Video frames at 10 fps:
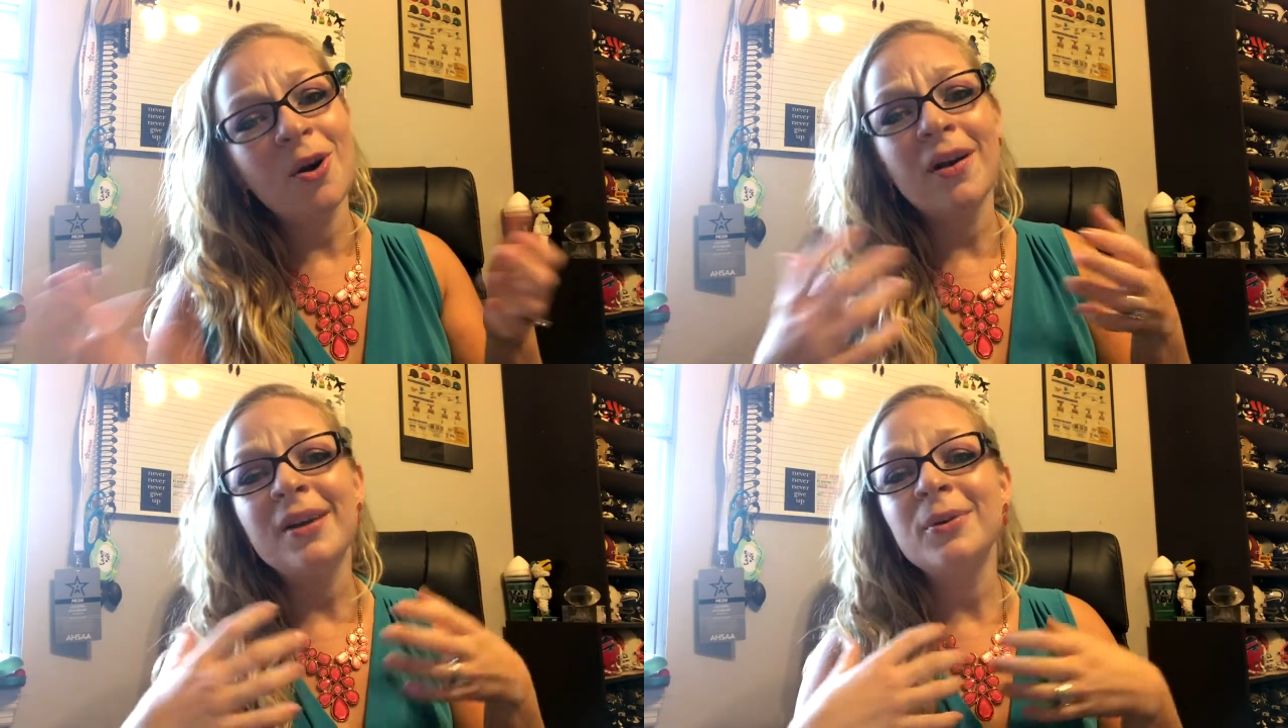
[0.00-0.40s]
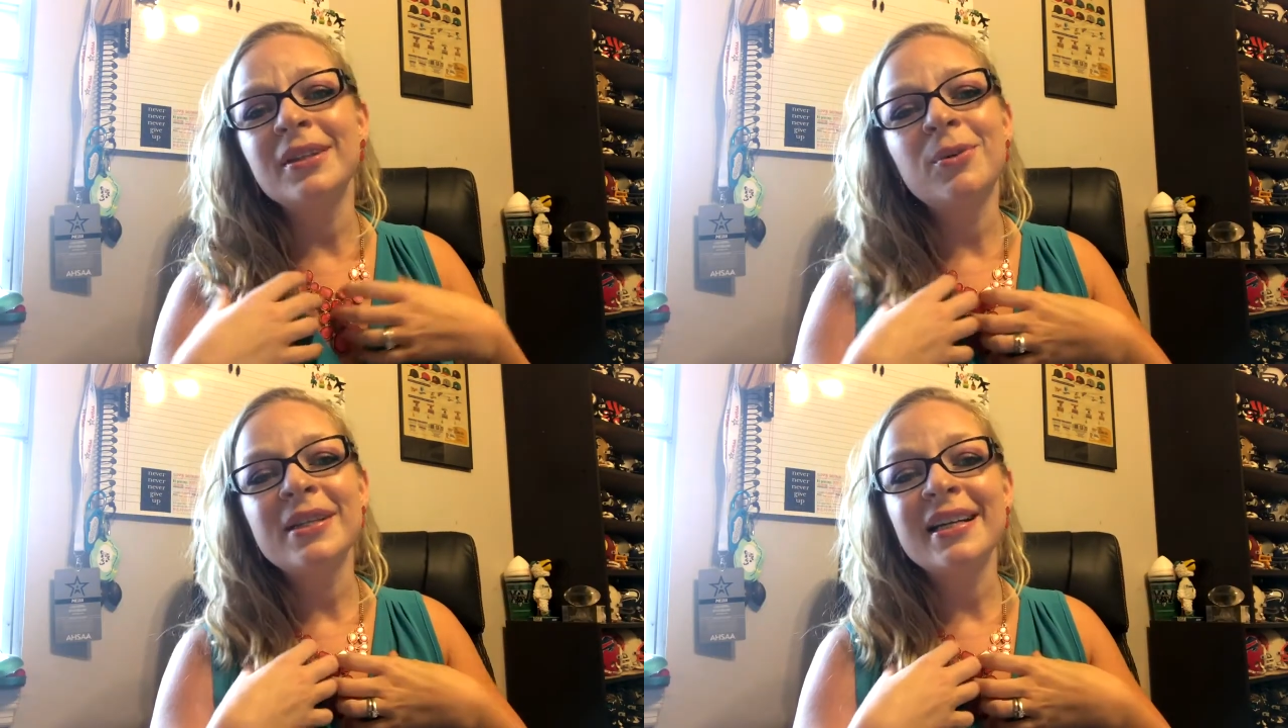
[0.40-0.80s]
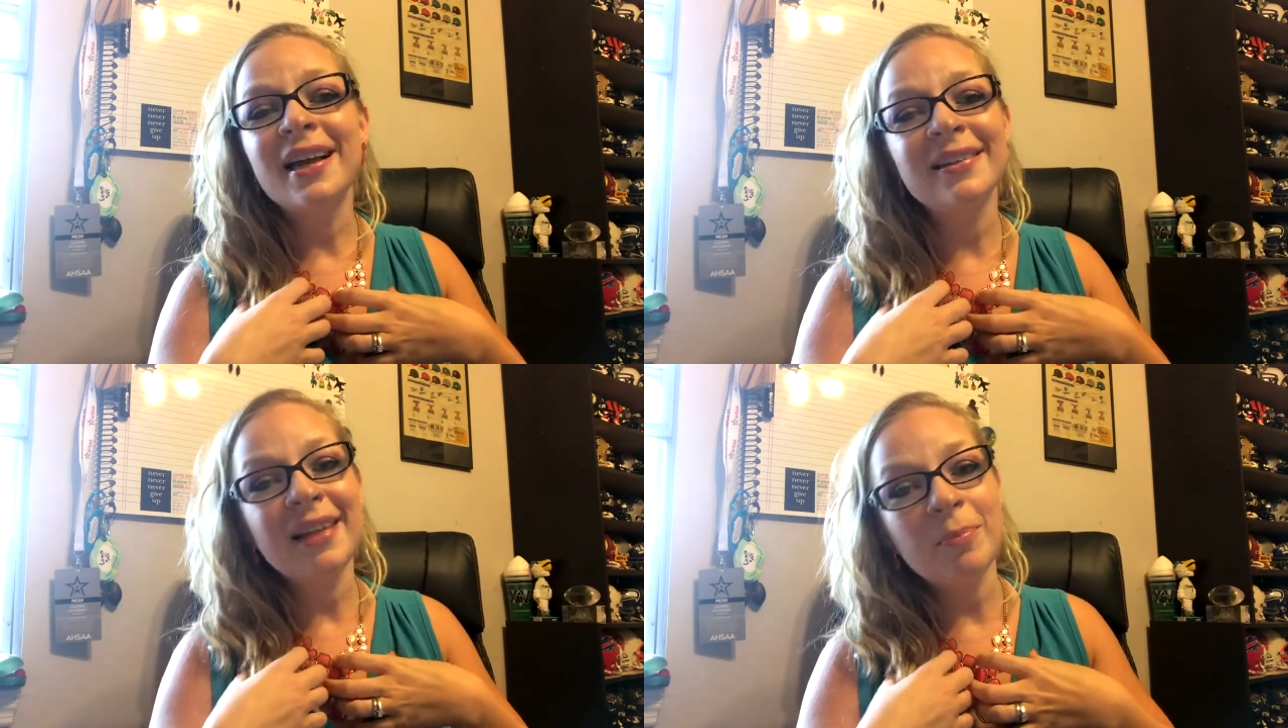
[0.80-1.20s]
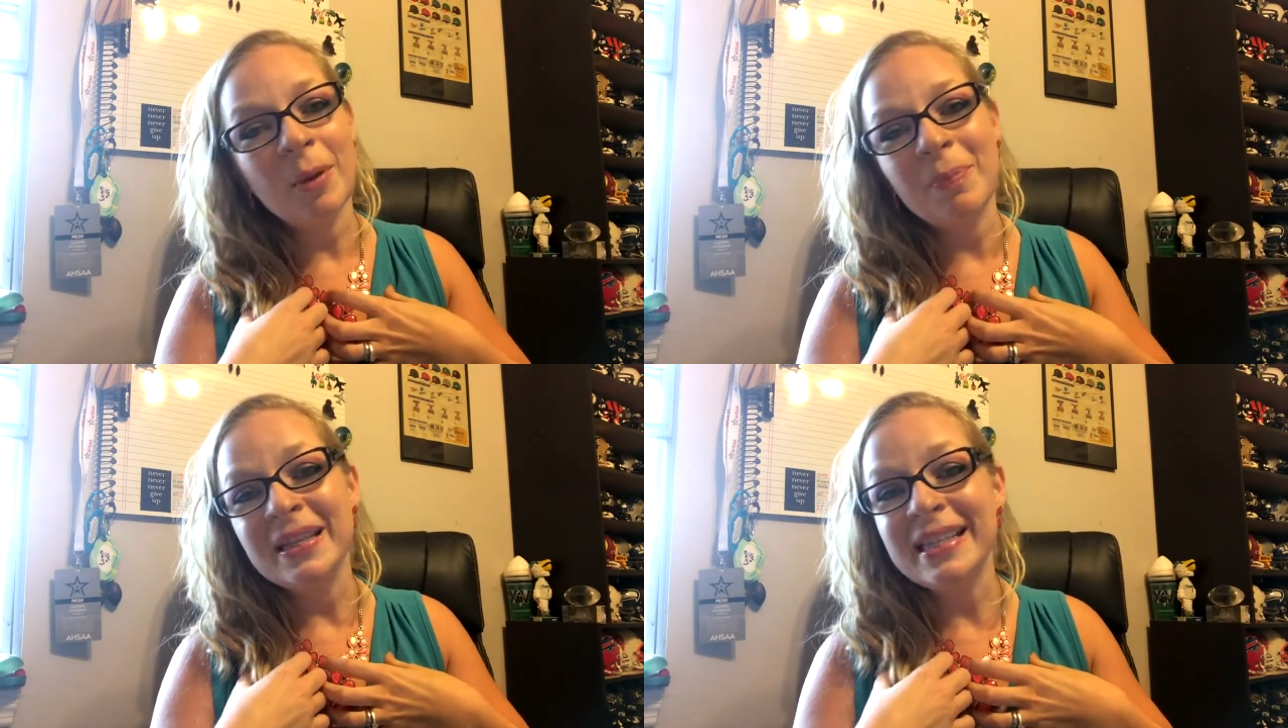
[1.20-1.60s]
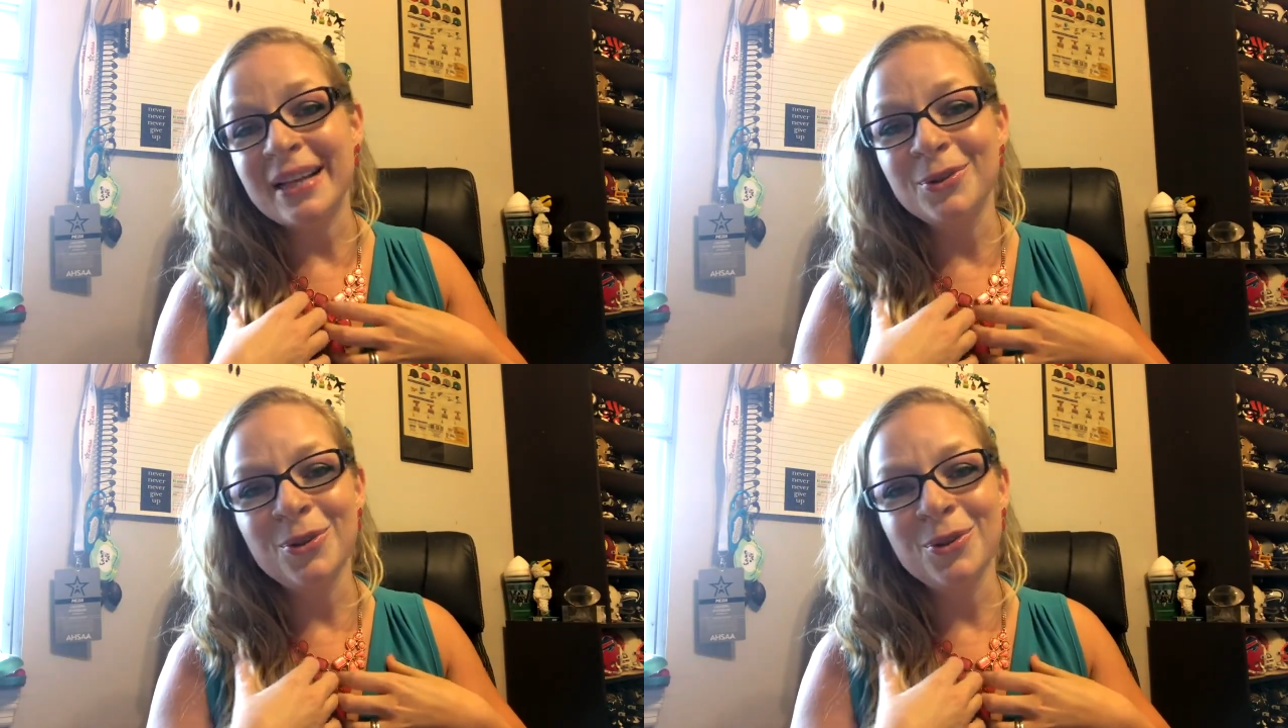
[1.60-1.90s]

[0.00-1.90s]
olha quanta coisa que ela tem para passar no